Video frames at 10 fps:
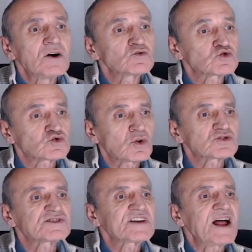
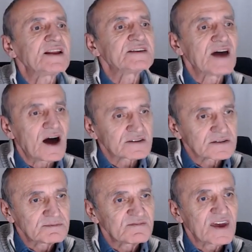sosyal
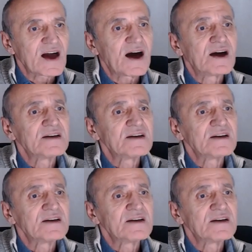yardım veya